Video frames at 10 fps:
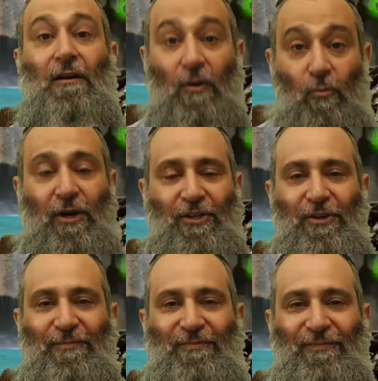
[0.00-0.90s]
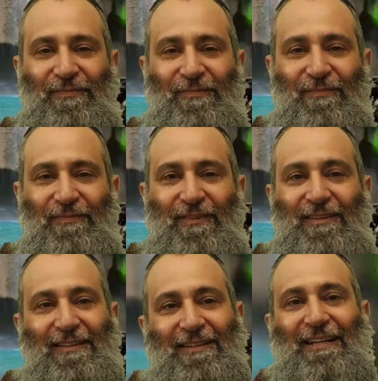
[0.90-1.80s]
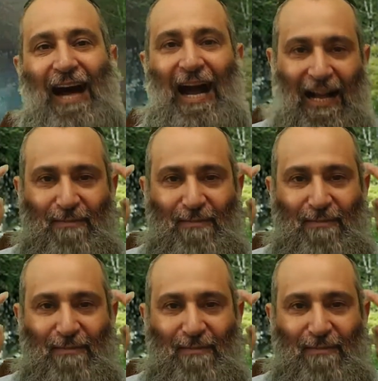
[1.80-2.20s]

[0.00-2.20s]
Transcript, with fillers: Bueno, hagan